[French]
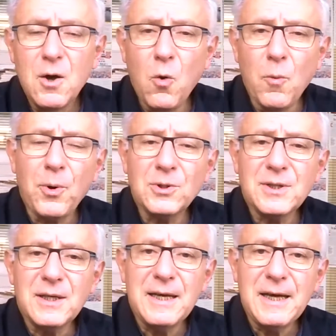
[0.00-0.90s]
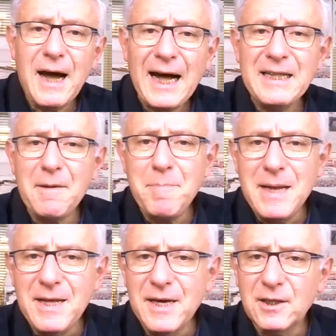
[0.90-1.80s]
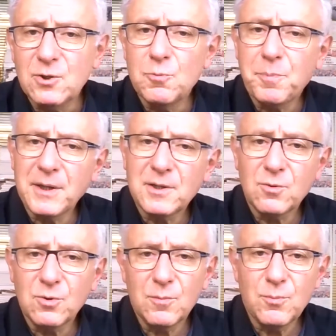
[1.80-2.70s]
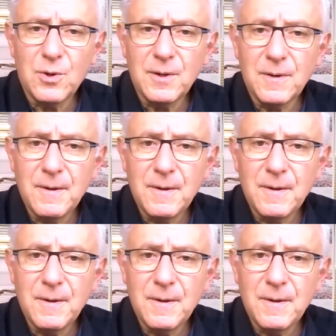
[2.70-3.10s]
ont procédé à des milliers de suppressions d'emplois.